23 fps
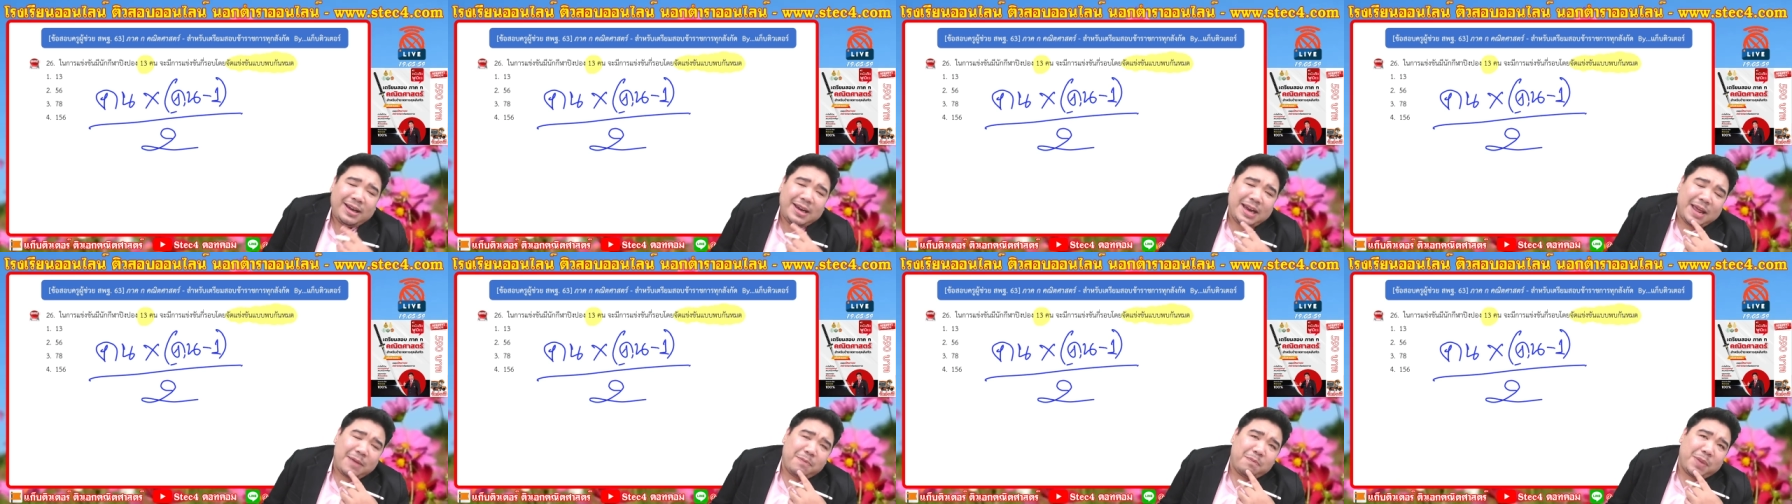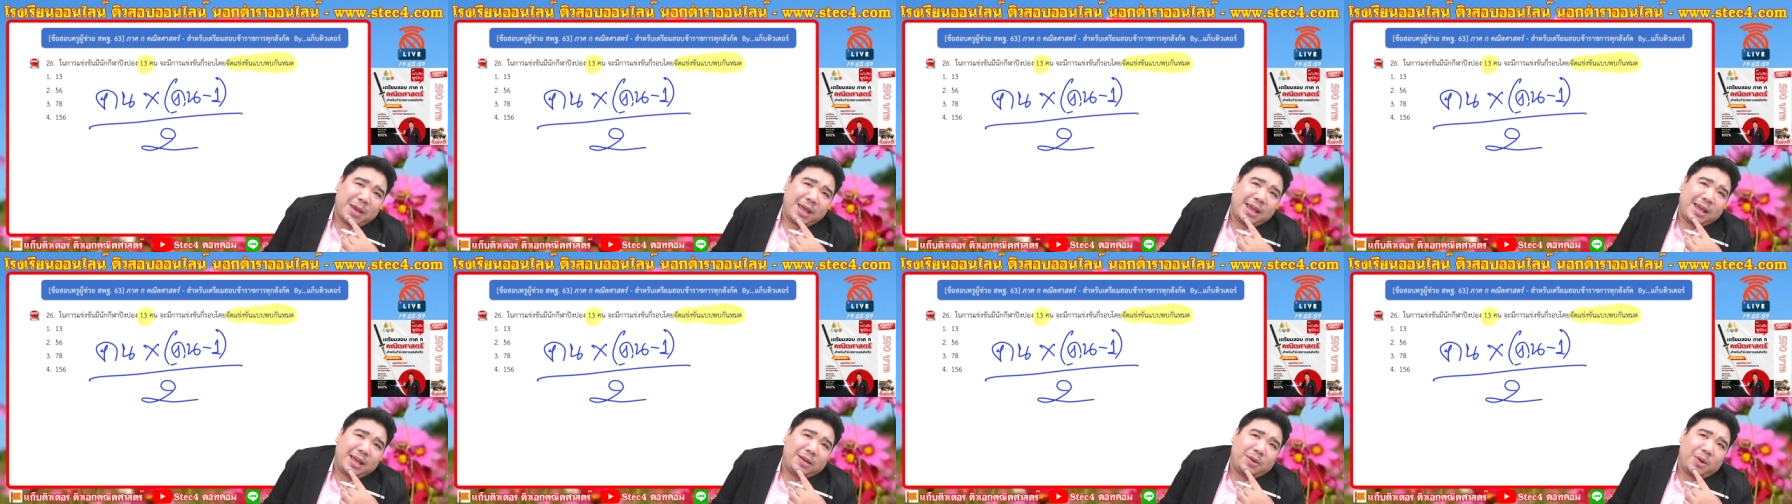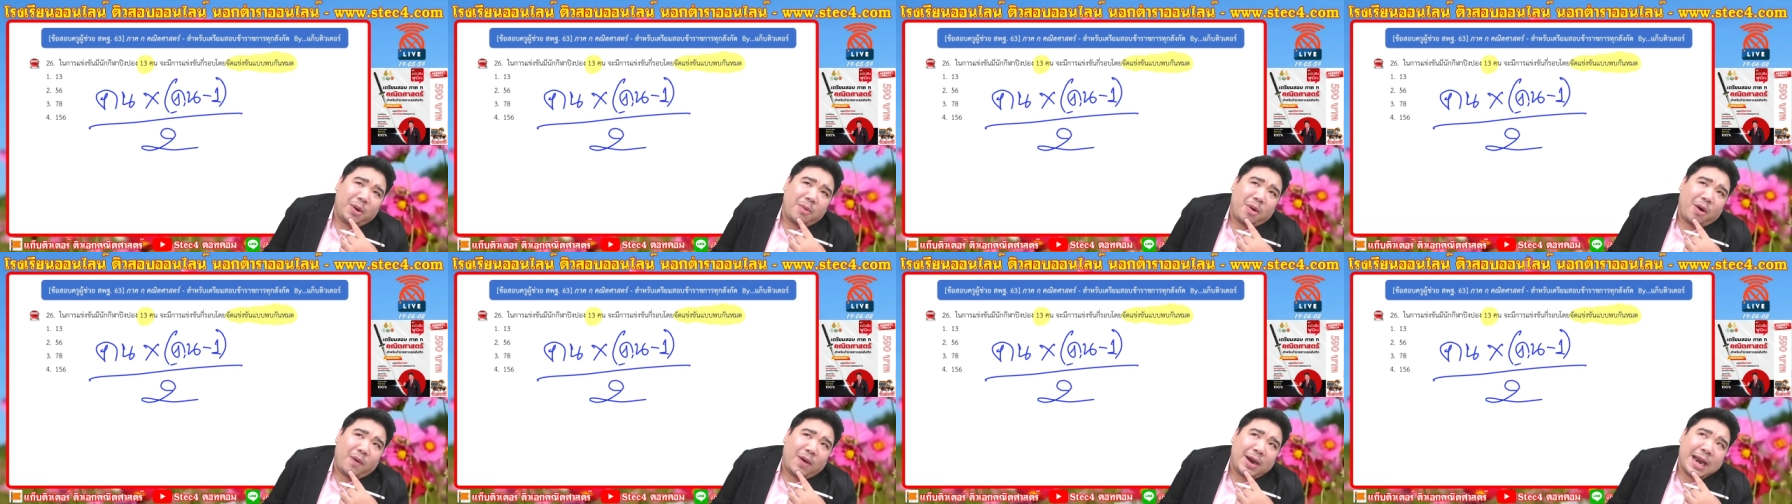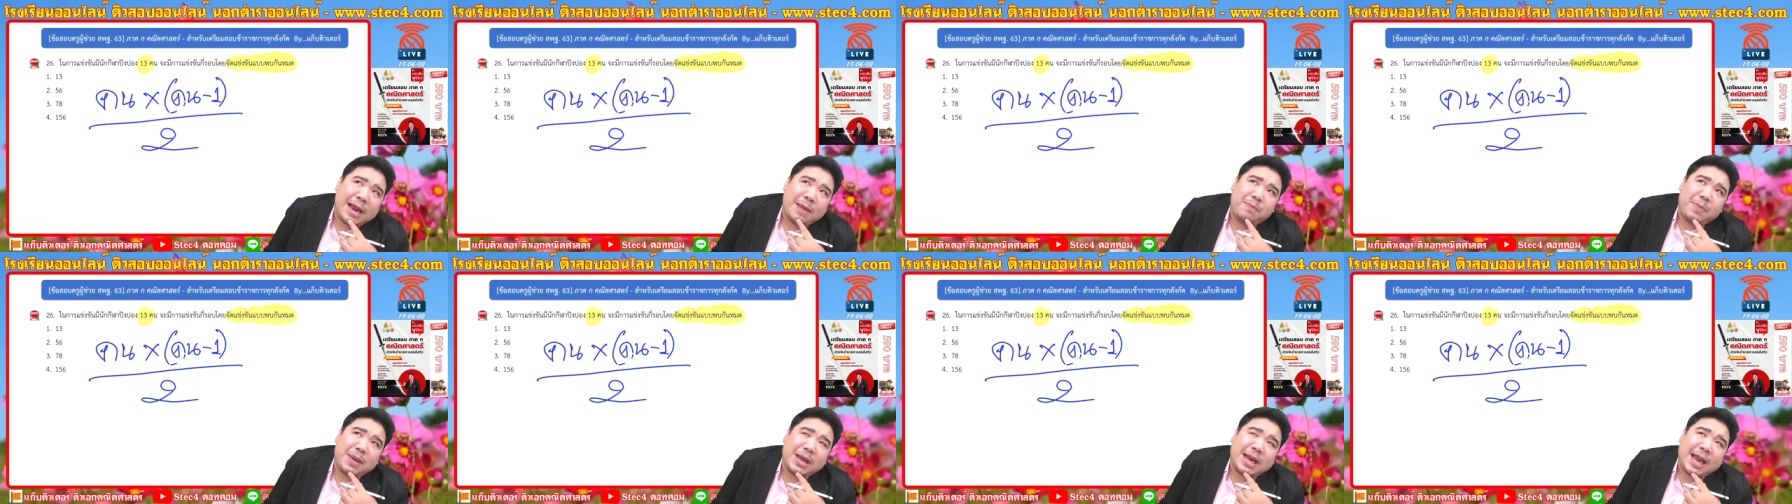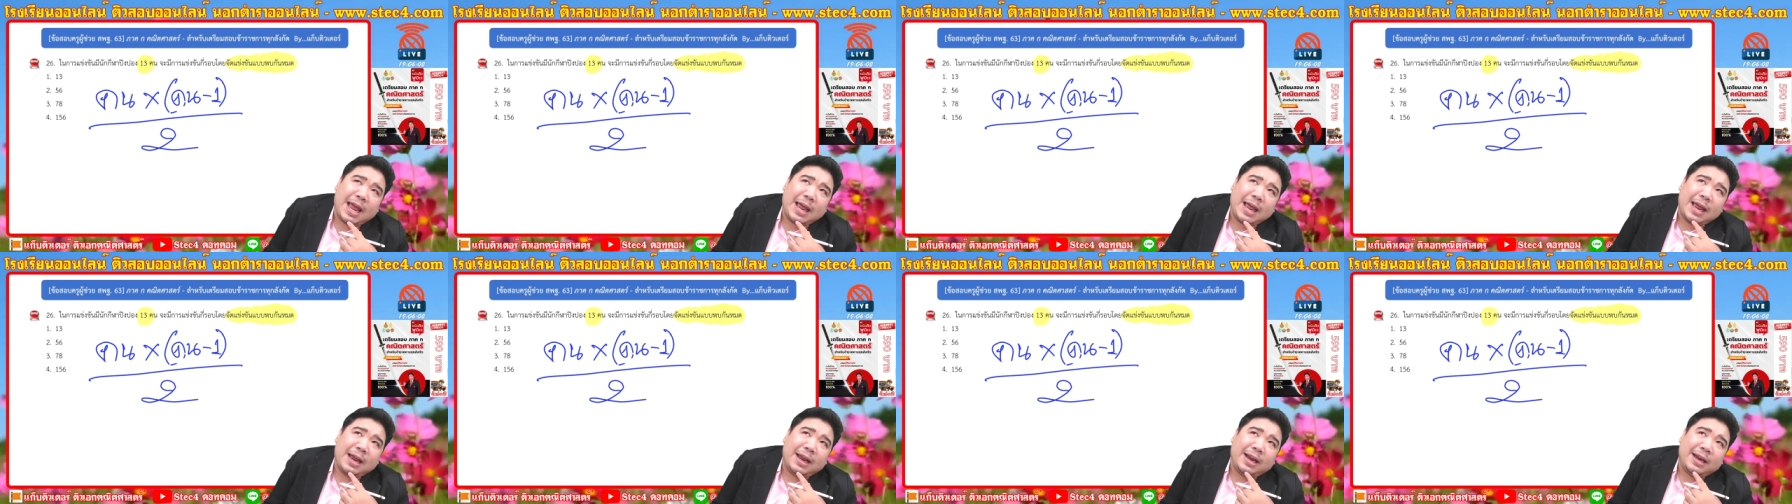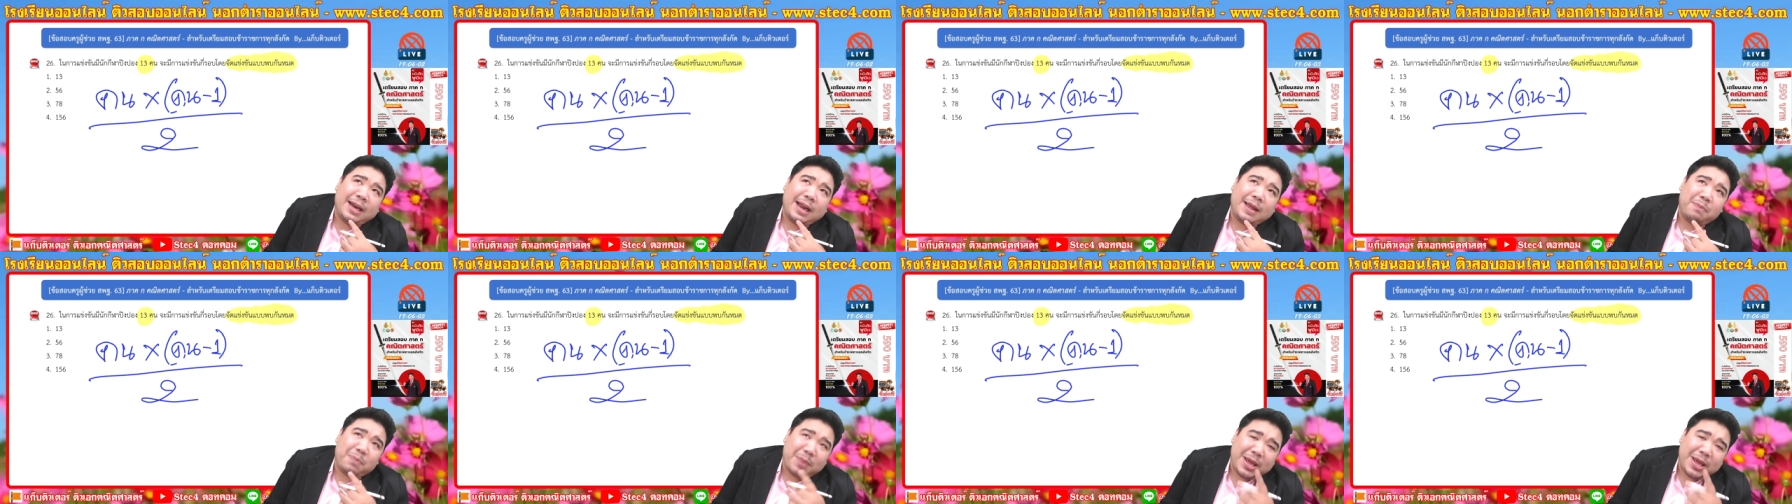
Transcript: ในปีต้องบอกว่าในปีไหนใน